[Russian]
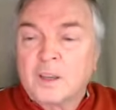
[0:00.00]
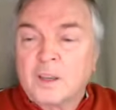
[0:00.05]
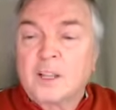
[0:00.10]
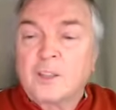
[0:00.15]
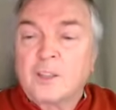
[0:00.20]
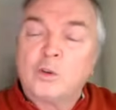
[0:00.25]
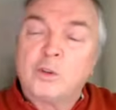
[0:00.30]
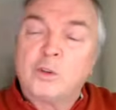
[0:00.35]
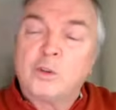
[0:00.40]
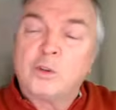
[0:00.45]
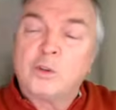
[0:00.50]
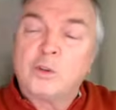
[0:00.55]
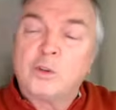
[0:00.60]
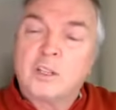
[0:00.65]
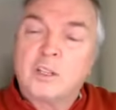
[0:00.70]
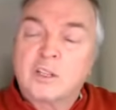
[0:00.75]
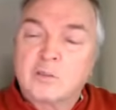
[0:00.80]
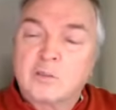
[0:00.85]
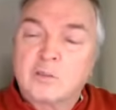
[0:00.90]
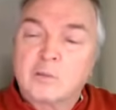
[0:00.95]
Одно
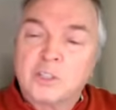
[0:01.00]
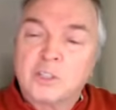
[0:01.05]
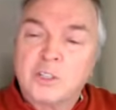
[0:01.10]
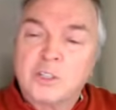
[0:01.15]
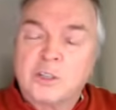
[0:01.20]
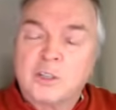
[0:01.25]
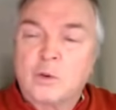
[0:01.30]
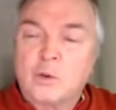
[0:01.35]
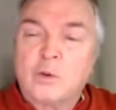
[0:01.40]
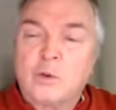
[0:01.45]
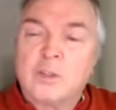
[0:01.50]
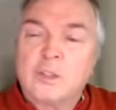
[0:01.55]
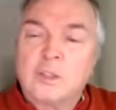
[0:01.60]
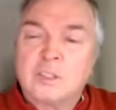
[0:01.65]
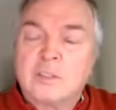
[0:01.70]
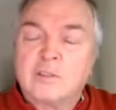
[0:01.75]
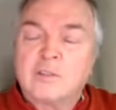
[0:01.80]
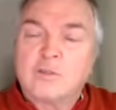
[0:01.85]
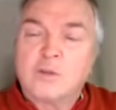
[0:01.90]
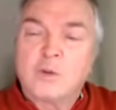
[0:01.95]
дело освобождено, другое,
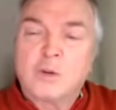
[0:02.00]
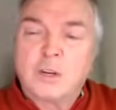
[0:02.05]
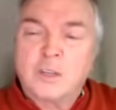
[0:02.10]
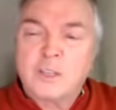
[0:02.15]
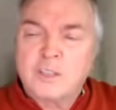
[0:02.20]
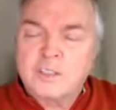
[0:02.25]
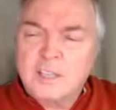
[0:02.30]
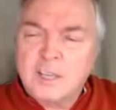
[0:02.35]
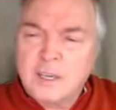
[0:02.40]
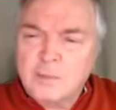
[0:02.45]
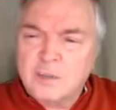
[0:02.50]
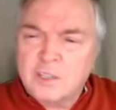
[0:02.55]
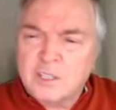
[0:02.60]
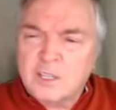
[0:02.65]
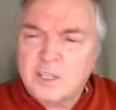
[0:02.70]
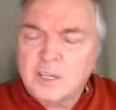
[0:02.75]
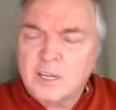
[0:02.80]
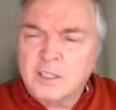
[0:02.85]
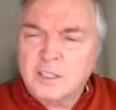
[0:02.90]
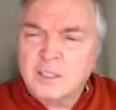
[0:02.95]
если вдруг они сами
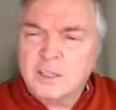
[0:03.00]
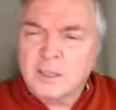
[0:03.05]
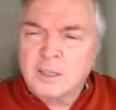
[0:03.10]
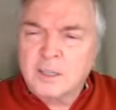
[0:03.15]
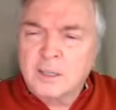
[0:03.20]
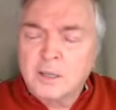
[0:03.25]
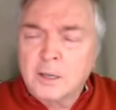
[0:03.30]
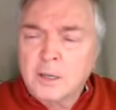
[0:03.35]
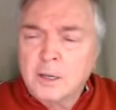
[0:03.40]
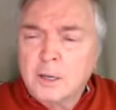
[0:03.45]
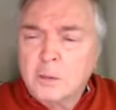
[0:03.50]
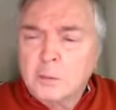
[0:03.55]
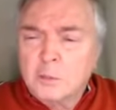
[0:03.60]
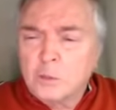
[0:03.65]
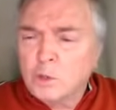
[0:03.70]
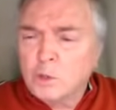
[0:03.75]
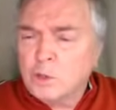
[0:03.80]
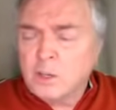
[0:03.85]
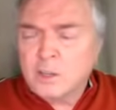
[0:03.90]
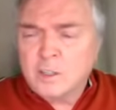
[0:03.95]
захотят.
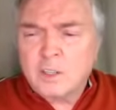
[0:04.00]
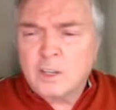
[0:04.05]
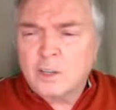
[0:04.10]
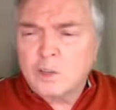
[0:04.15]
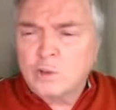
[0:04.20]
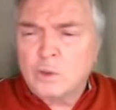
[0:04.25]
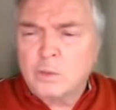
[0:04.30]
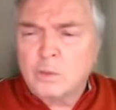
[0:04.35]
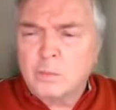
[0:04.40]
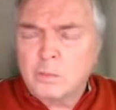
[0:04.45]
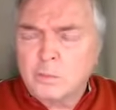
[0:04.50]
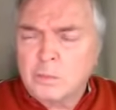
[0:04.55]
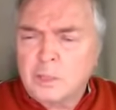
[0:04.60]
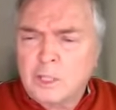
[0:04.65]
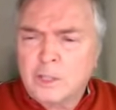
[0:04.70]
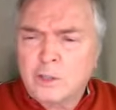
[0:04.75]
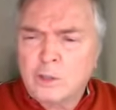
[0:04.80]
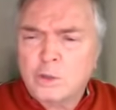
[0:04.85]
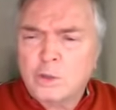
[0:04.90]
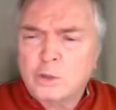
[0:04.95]
Потому что я знаю, что
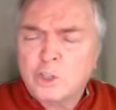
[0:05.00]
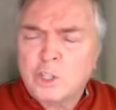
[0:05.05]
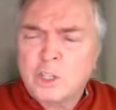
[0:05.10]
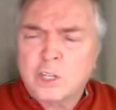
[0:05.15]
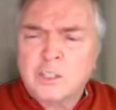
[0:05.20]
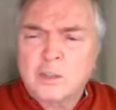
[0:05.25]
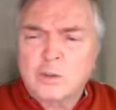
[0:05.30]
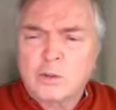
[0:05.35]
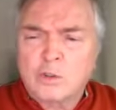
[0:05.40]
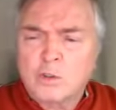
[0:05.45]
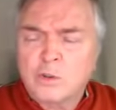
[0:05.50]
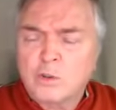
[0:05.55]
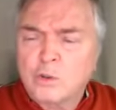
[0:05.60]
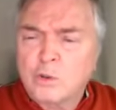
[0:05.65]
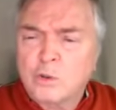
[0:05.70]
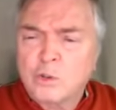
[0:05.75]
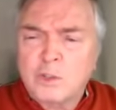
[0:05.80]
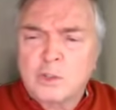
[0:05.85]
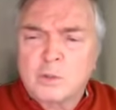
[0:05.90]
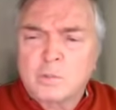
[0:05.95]
молодежь часто очень
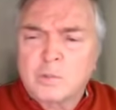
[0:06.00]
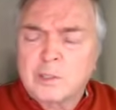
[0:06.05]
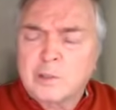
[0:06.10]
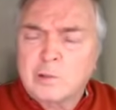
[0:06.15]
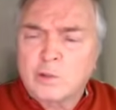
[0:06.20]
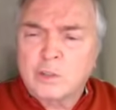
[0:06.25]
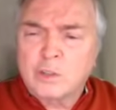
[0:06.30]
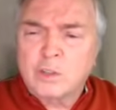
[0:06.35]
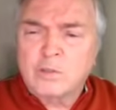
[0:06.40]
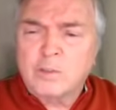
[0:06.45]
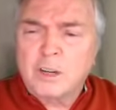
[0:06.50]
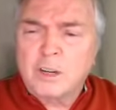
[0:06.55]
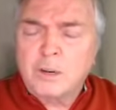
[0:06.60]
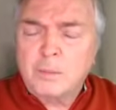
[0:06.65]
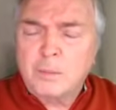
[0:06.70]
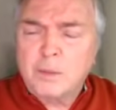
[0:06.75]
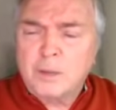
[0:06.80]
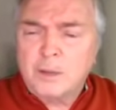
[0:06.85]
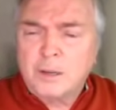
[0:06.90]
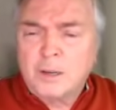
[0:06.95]
хочет послужить в
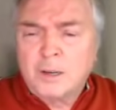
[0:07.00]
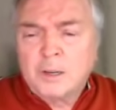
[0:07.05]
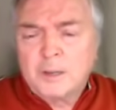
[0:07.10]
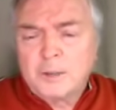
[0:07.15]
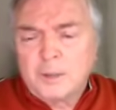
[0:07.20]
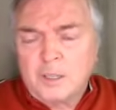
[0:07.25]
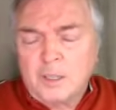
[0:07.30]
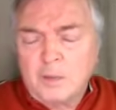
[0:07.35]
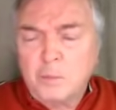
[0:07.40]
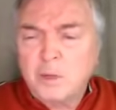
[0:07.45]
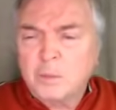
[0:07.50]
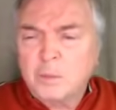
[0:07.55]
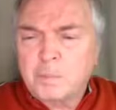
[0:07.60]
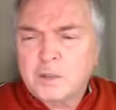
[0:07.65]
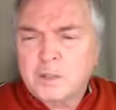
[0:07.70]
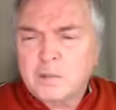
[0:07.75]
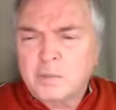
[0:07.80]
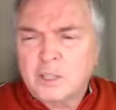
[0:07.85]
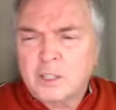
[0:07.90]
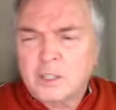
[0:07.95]
армии и мир
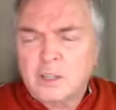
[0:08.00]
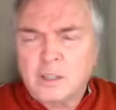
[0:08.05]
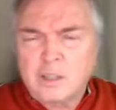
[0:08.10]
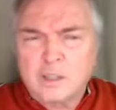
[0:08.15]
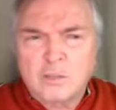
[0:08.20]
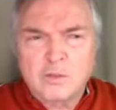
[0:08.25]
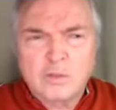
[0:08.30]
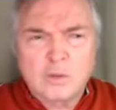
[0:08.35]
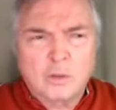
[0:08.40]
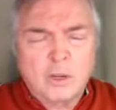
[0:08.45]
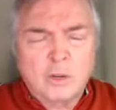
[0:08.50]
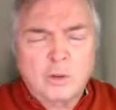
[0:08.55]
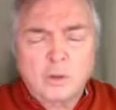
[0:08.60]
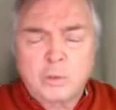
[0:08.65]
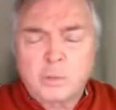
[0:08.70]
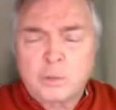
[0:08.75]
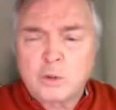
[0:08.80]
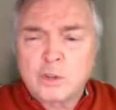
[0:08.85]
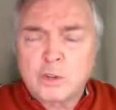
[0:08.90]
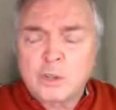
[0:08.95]
посмотреть и все
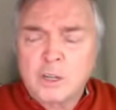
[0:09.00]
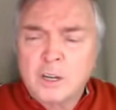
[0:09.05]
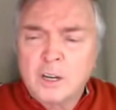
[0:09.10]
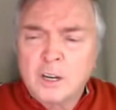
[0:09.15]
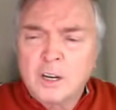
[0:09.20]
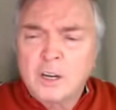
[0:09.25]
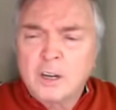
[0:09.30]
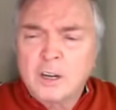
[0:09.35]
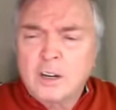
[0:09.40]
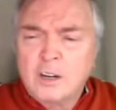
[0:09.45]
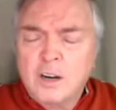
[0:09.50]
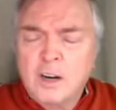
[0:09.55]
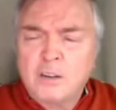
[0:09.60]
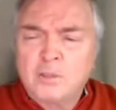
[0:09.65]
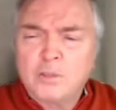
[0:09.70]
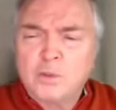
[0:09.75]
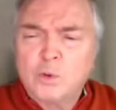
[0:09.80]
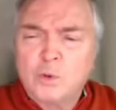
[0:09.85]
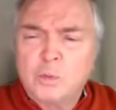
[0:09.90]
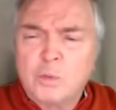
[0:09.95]
такое прочее.
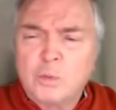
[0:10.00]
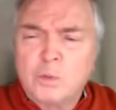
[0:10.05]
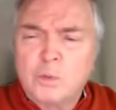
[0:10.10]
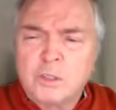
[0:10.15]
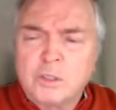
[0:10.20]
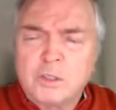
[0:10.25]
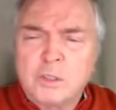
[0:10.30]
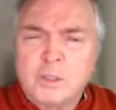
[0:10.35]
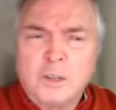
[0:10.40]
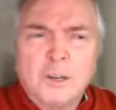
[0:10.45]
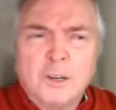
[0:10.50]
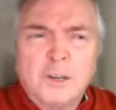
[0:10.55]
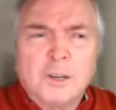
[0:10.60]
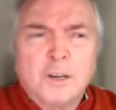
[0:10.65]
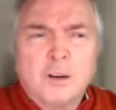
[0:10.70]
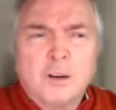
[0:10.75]
Как вы думаете,